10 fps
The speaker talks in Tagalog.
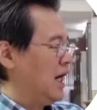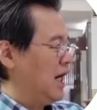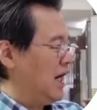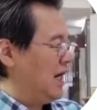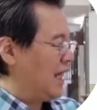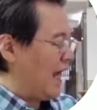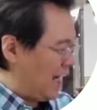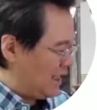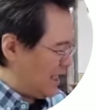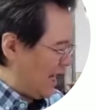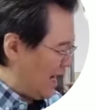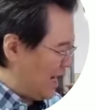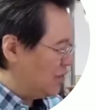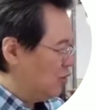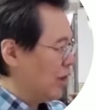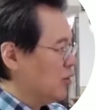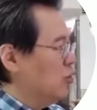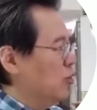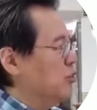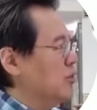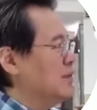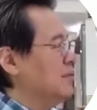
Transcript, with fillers: uh, lakad-lakad, wag uupo na